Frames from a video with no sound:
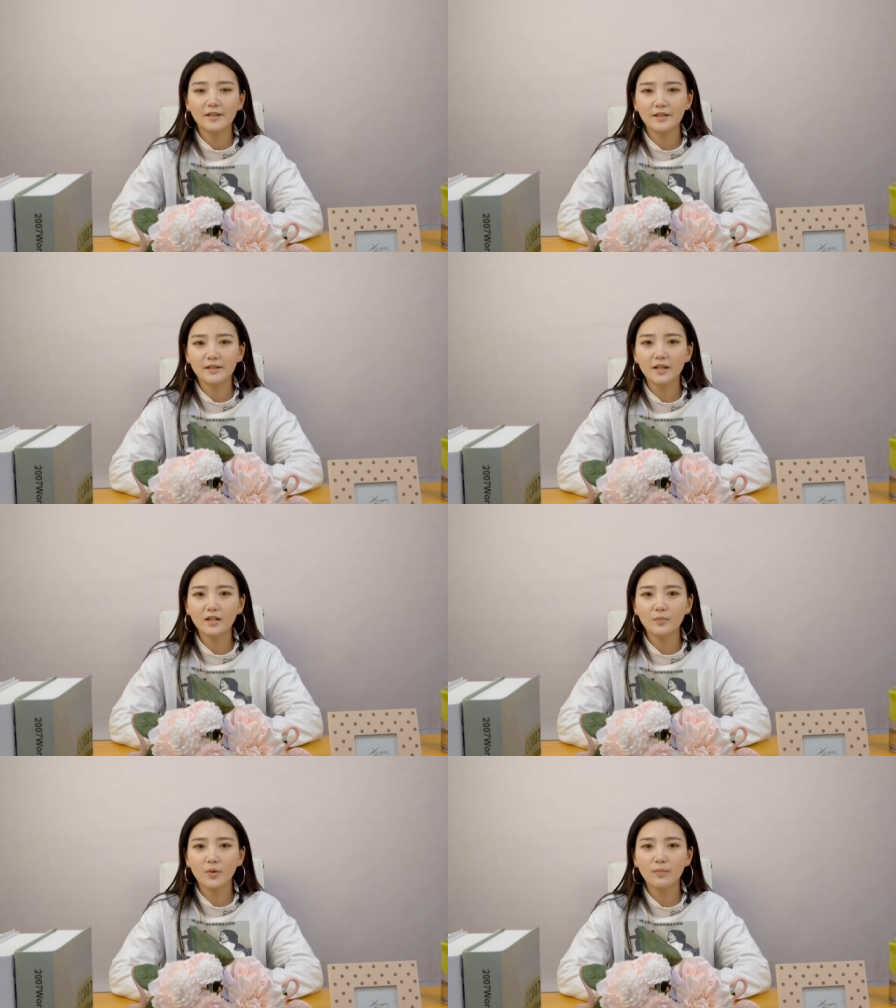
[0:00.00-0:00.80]
紧接
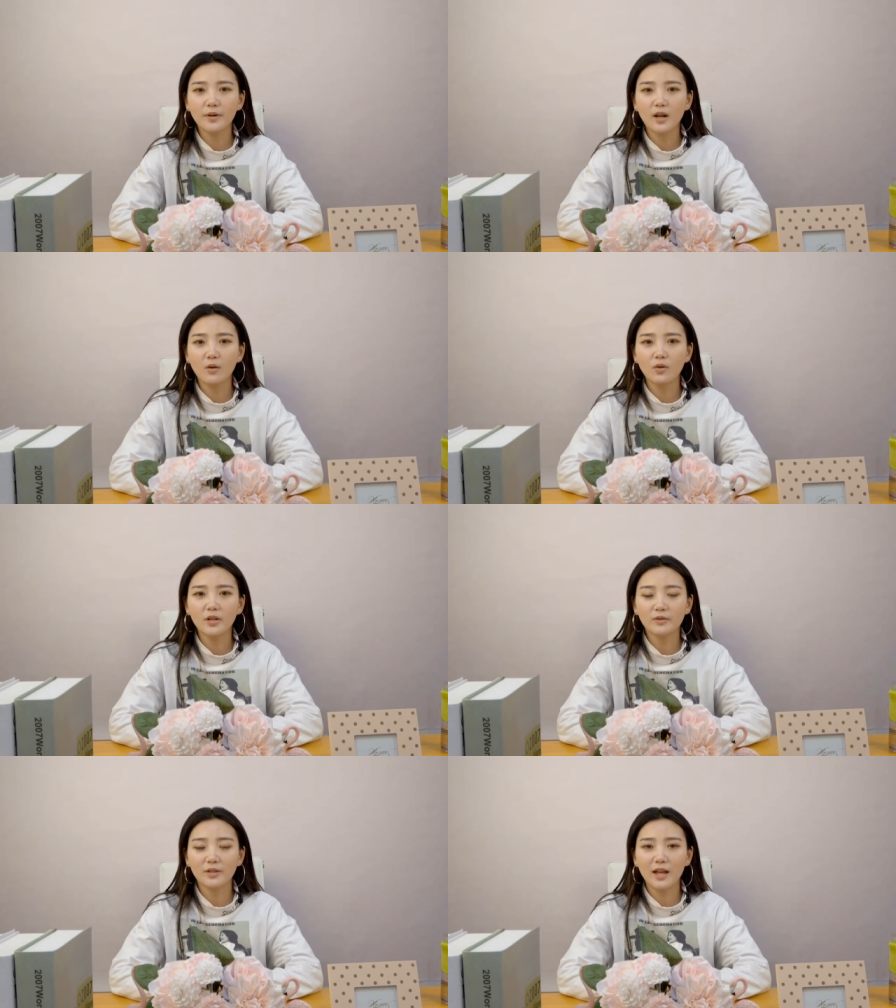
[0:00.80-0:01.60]
着，婆婆要过
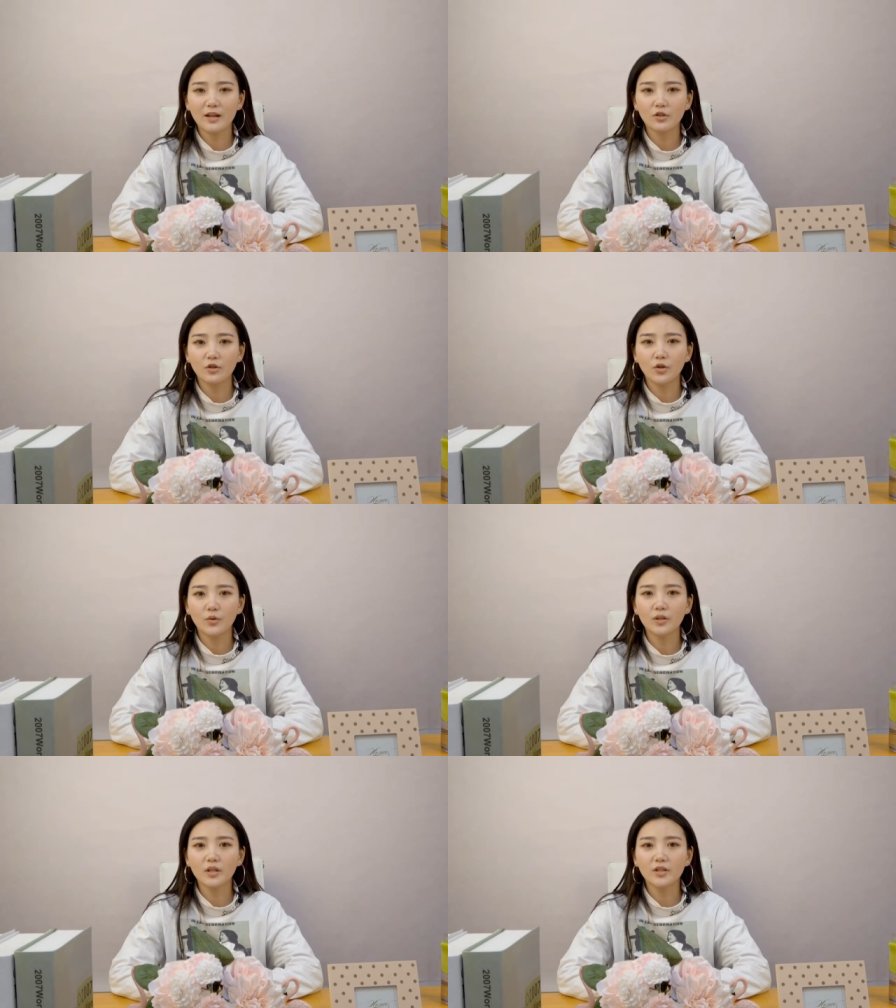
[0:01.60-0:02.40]
六十大寿，
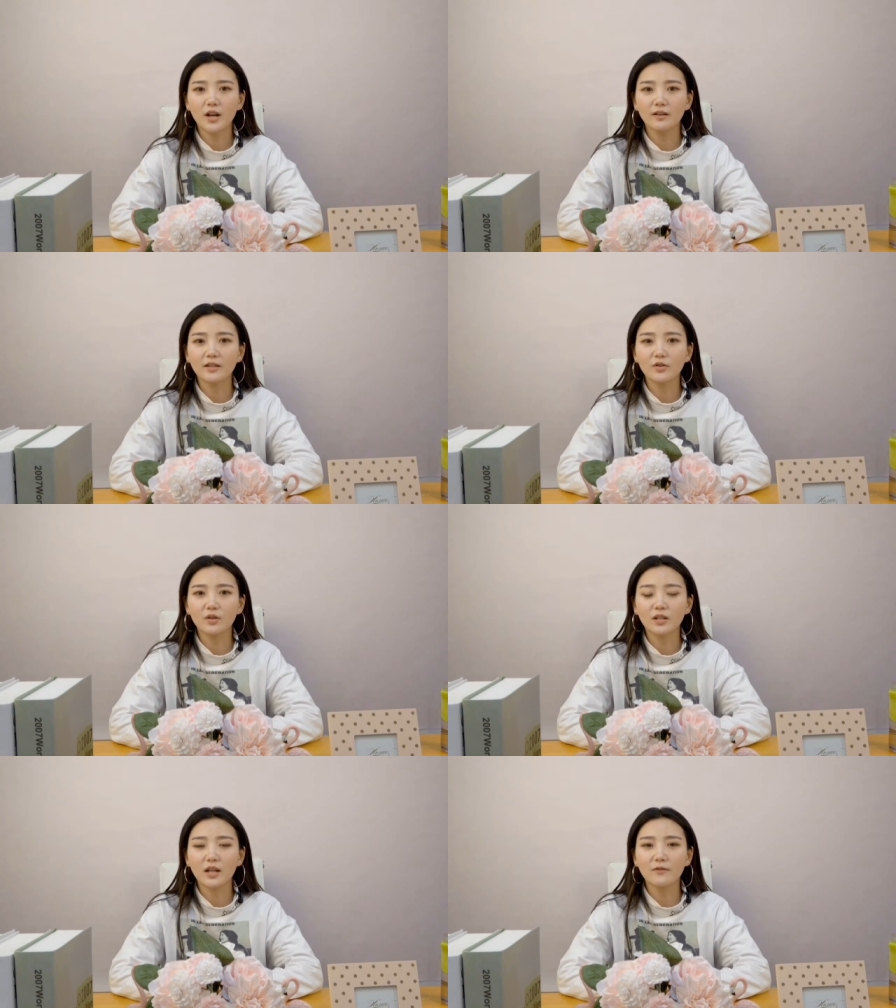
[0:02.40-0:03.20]
于是小丽就
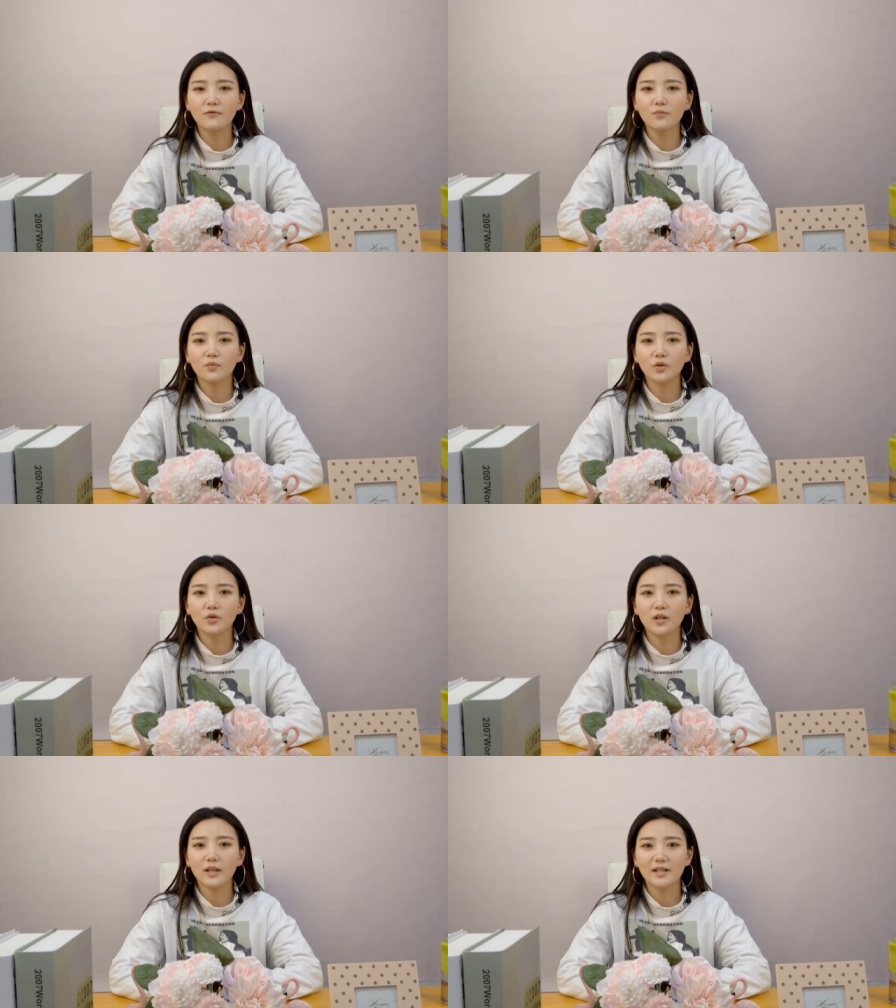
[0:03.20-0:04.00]
和她的父母
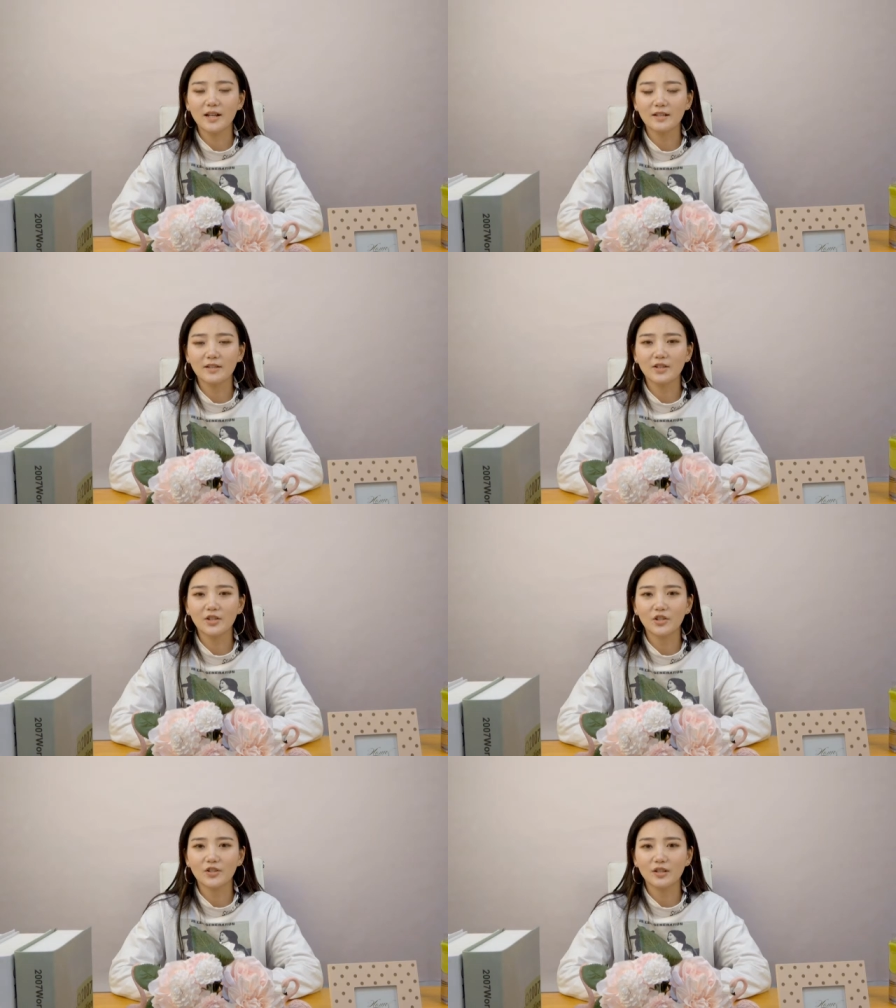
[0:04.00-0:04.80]
说了一下这件
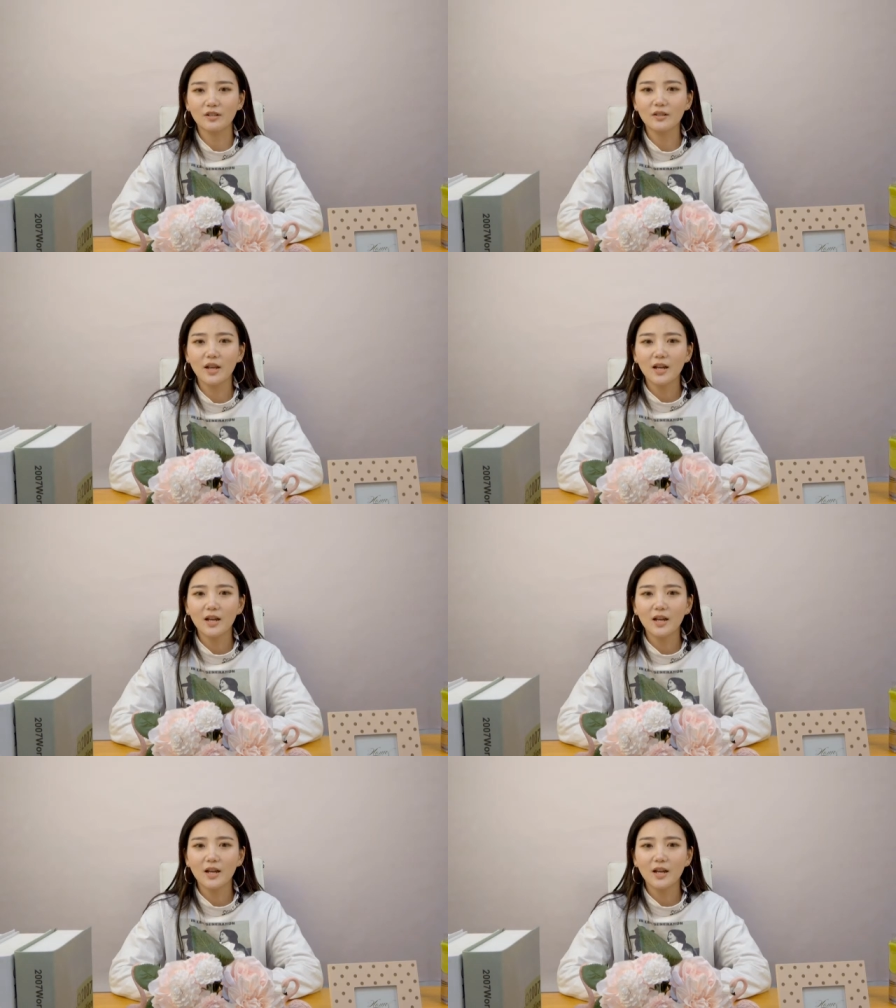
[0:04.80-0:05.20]
事情。